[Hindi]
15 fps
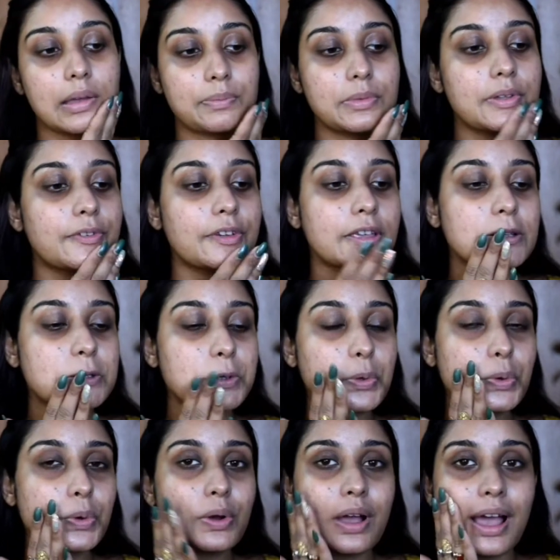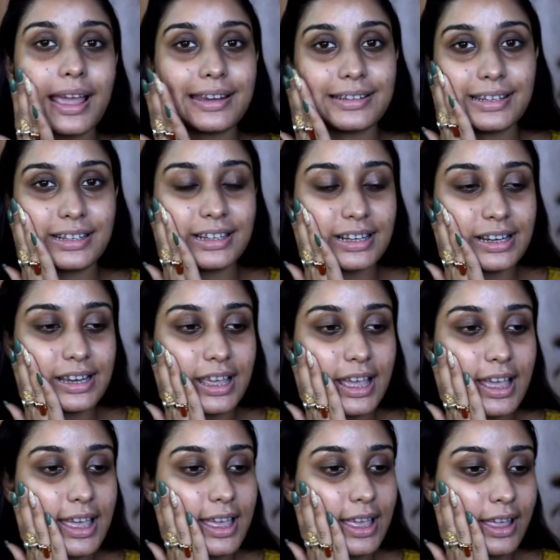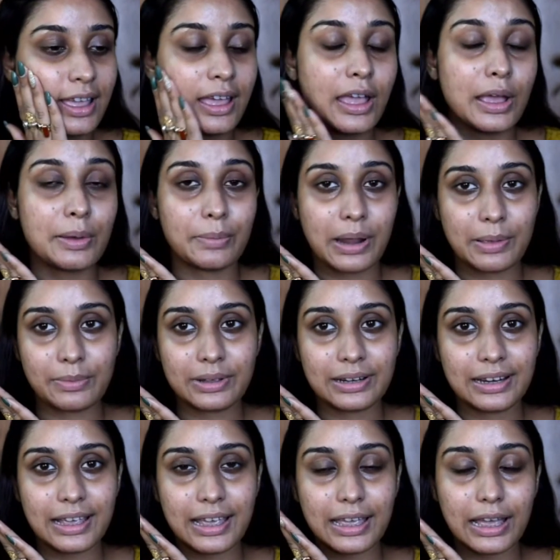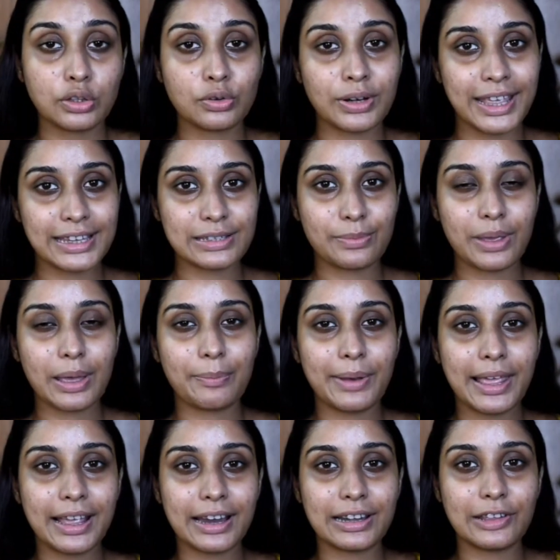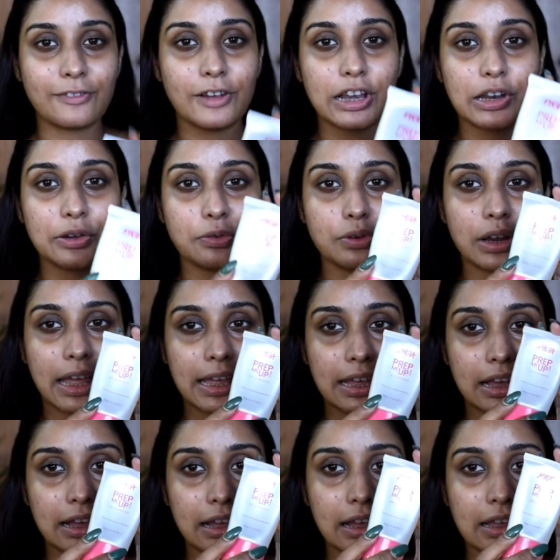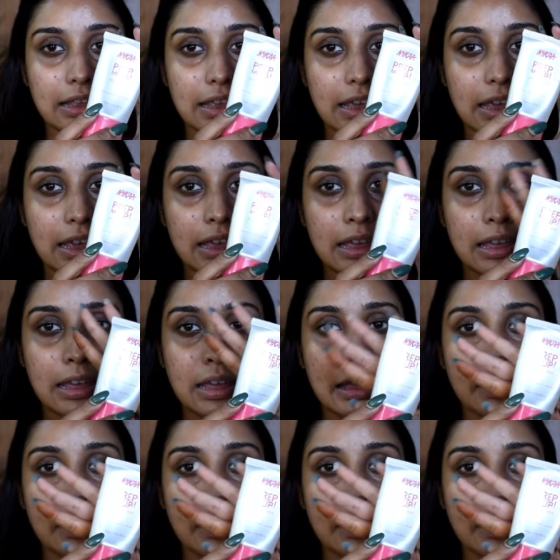अपने फेस को हाइड्रेट कर लिया है प्राइम कर लिया है तो नेक्स्ट मैं अप्लाई करने वाली हूँ नायका का ये